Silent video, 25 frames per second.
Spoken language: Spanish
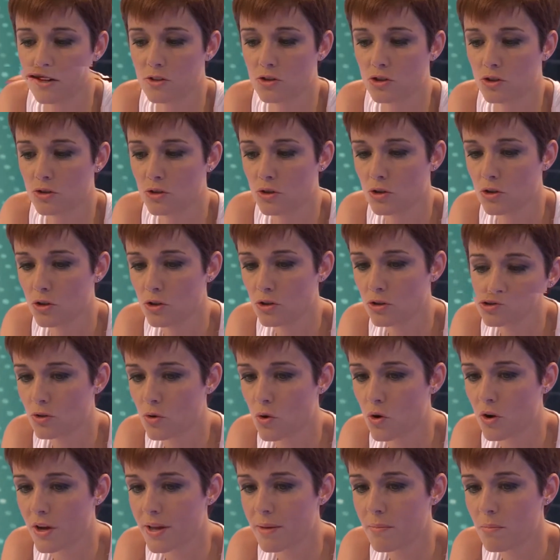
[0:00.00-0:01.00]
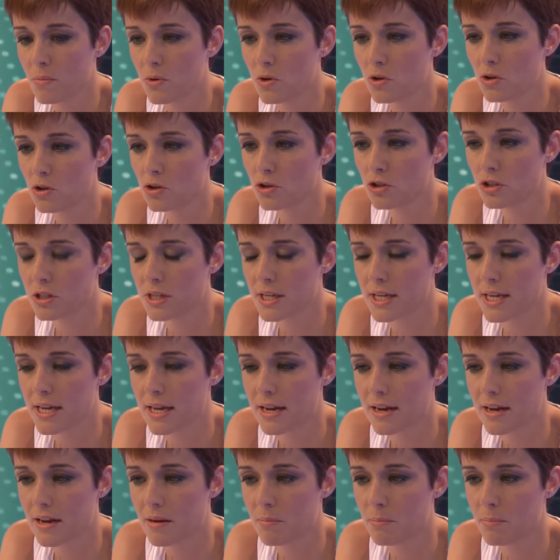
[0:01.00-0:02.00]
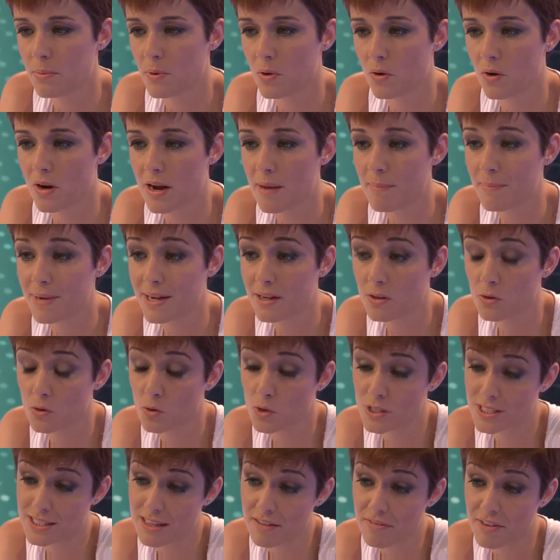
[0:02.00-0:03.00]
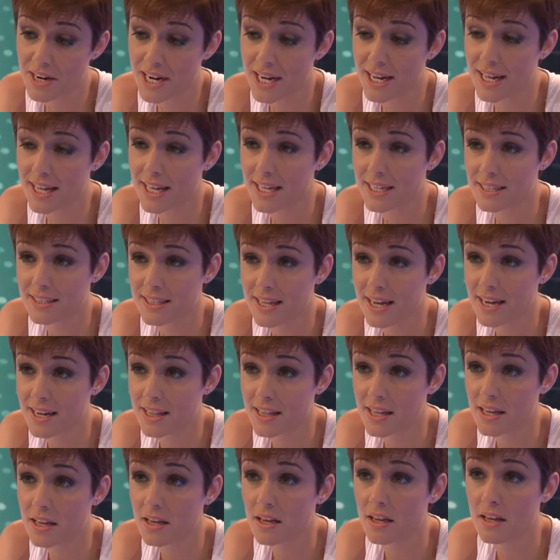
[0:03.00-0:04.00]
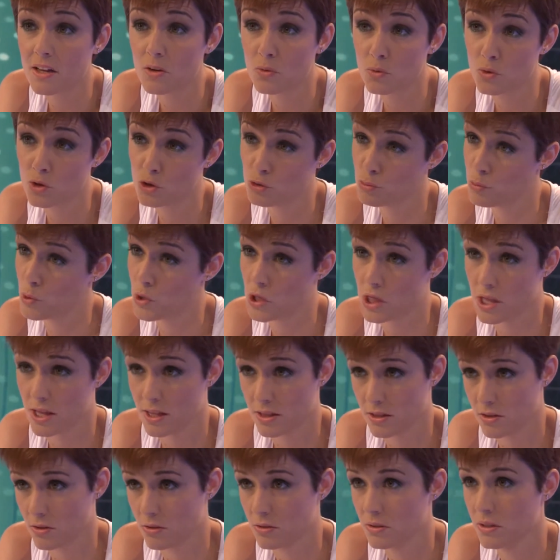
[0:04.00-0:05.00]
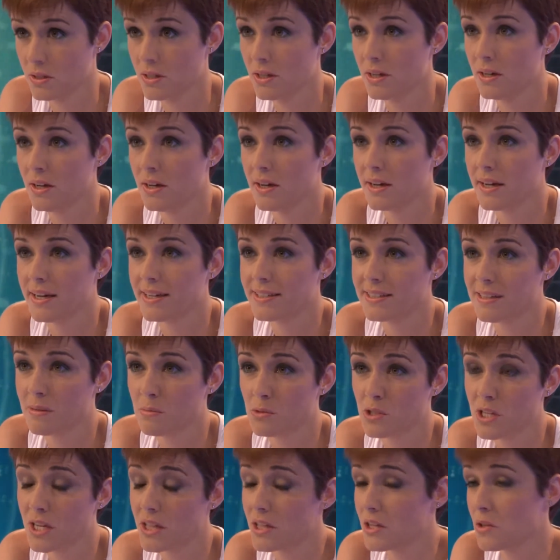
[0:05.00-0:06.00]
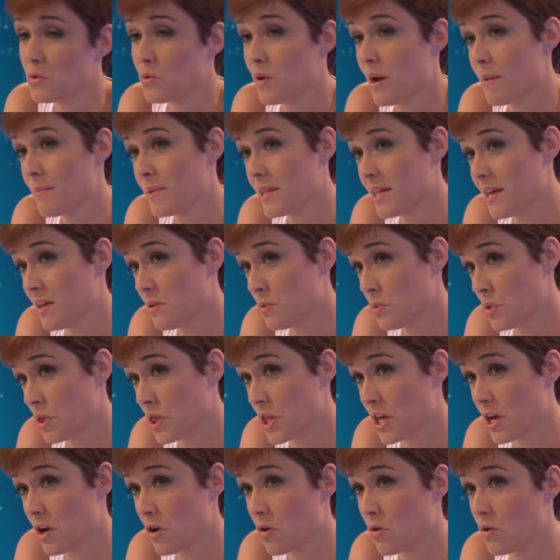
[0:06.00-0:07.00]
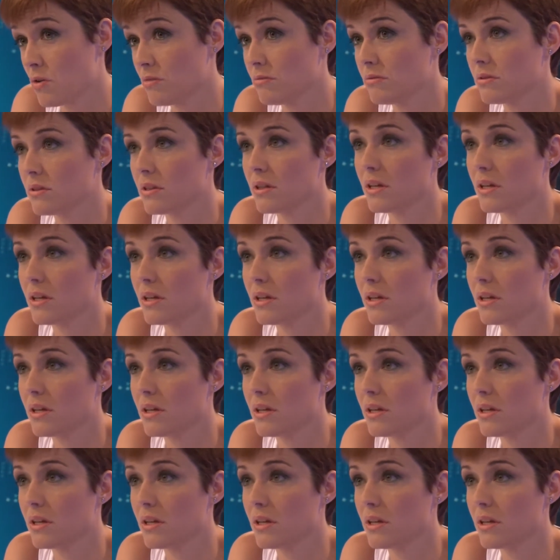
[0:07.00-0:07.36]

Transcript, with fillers: Nosotros cogimos el programa o esta franja de tarde en un 2% estamos haciendo una media de un 5.